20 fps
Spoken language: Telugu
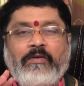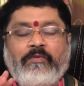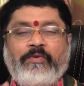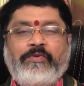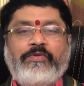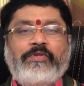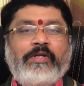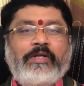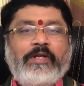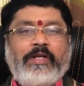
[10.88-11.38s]

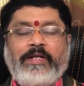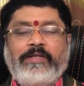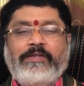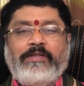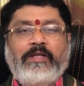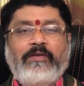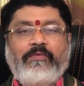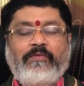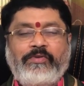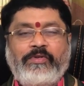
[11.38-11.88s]
వృషిక రాశి
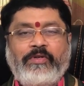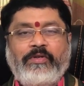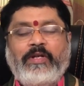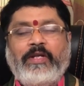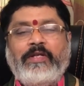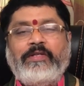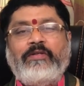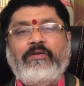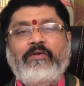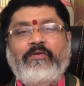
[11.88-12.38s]
వృషిక
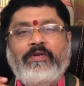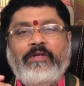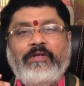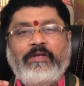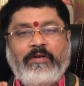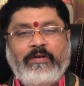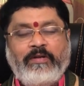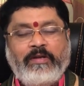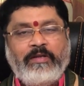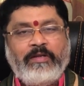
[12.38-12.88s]
రాశిలో ఉన్నది
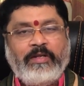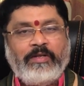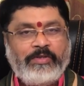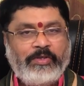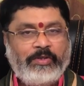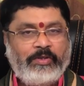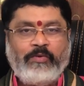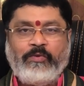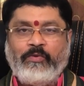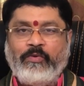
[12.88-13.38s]
అనురాధ
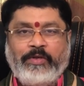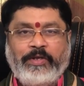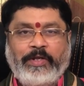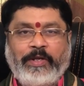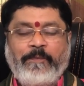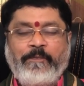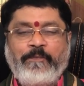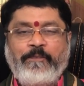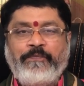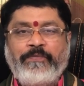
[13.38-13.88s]
నక్షత్రం ఒకటి
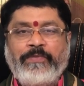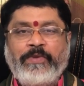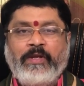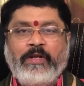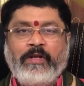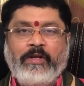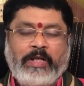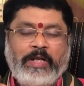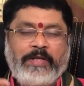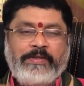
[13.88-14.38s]

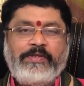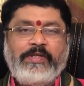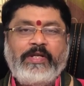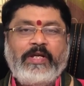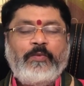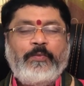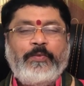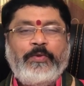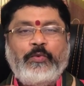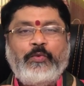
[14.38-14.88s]

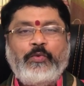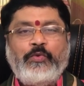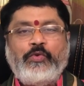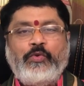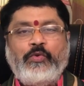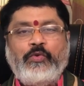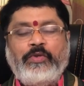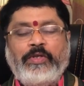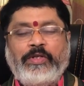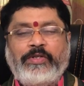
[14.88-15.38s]
రాశ్యాధిపతి
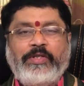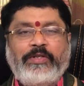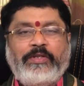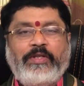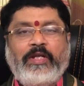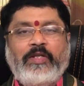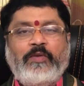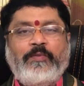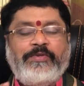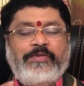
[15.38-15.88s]
కుజుడు
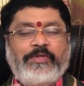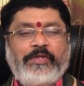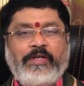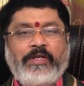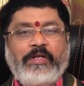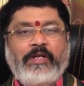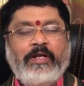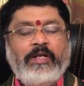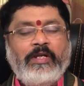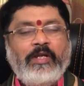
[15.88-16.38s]
నక్షత్రాధిపతి శని
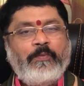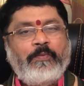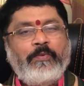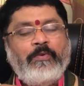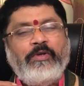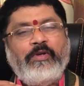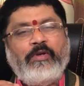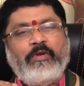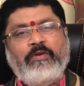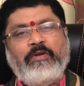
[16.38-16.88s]
అంటే ఎప్పుడు
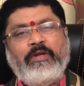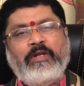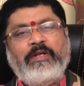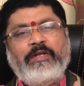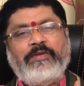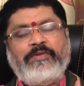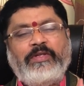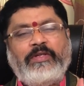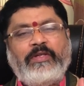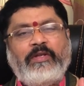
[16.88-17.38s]
ఈ అనురాధ
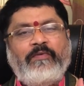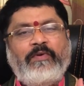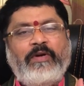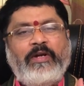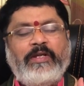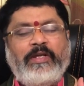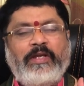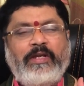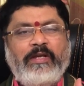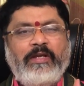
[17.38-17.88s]
నక్షత్రం
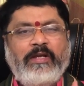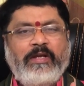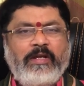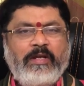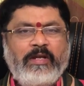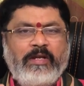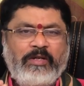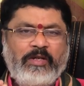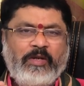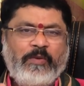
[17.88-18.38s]
వాళ్ళకి
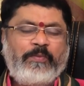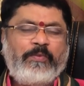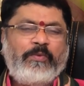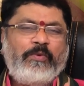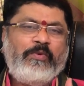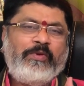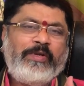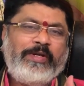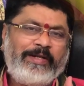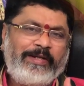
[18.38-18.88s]
ఎప్పుడు
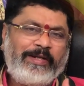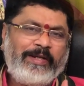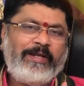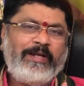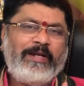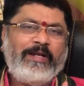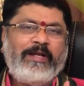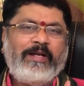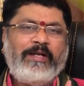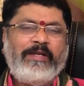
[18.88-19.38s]

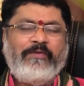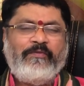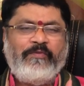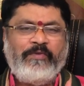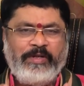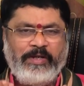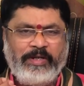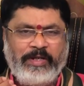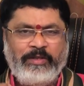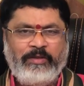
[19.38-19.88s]
ఇంటర్నల్గా
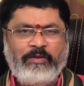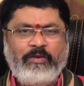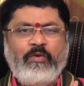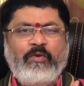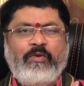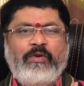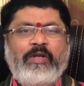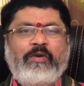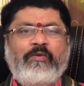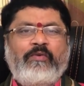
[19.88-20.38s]

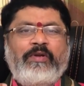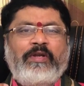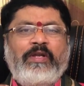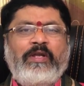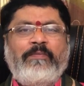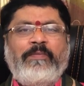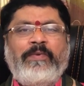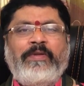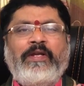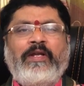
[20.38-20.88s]
ఇందులోనే కొన్ని
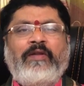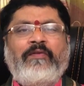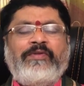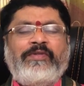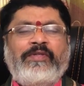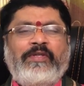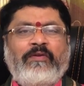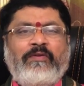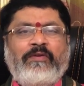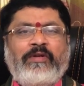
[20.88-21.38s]
ఇబ్బందికర
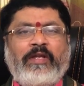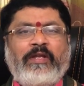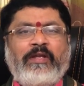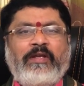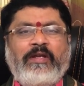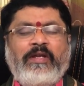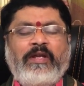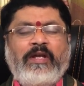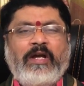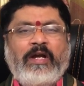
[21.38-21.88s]
స్థితులు ఉంటాయి
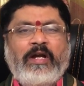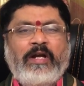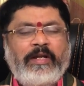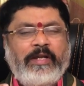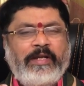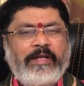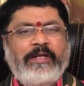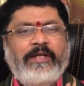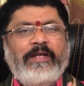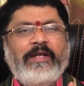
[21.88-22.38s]
అంటే
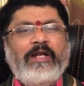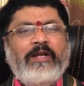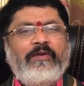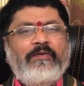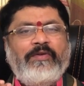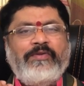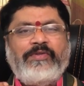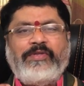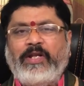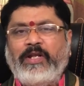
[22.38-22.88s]
ఇంటికి
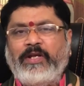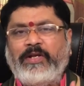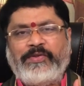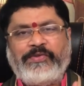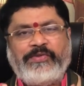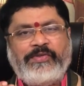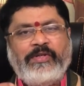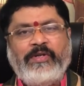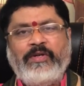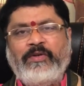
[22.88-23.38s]
వెళ్ళడం చాలా
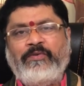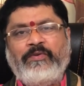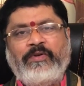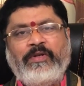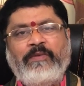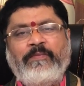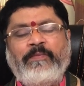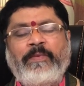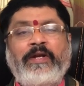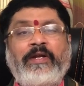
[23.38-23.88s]
కష్టంగా
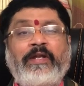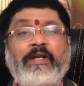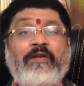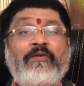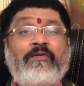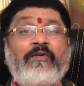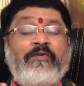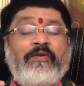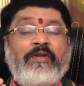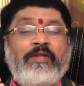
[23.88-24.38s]
ఉంటుంది బయట
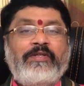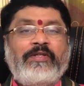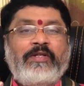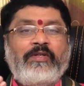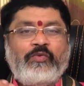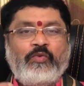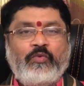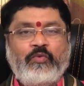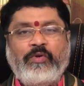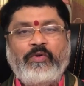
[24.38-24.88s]
వెళ్ళడం అనేది చాలా
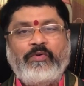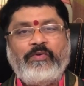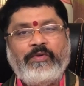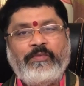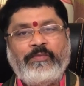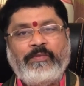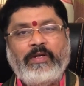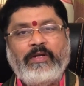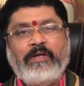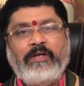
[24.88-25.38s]
సులువుగా
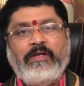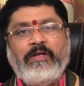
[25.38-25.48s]
ఉంటుంది